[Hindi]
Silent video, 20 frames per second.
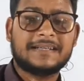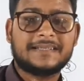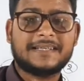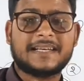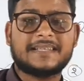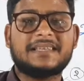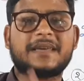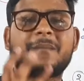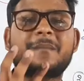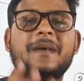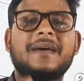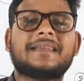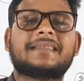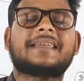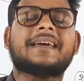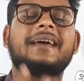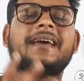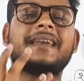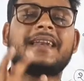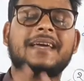जैसे
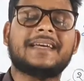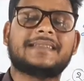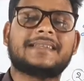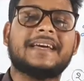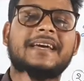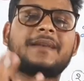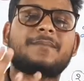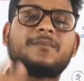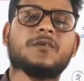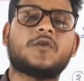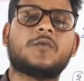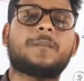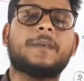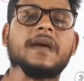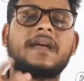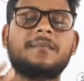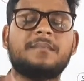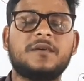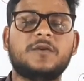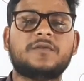मेथेन एथेन
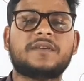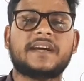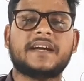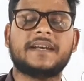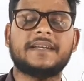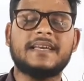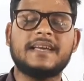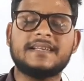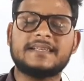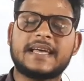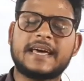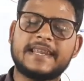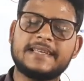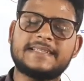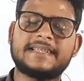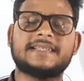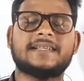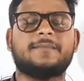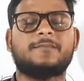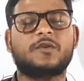प्रोपेन ब्यूटेन ये सारी
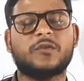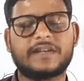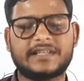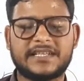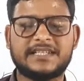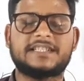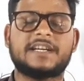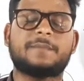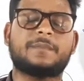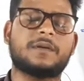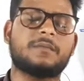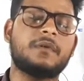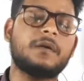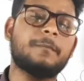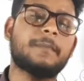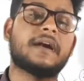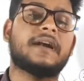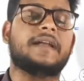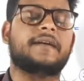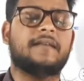चीज़ हम लोग इसी चैप्टर
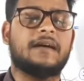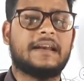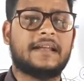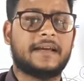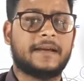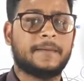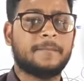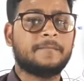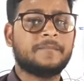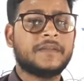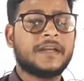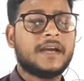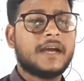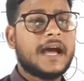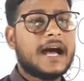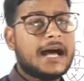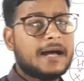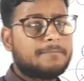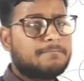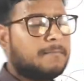में पढ़ने वाले हैं
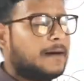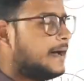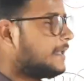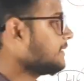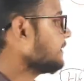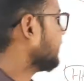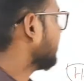अब बात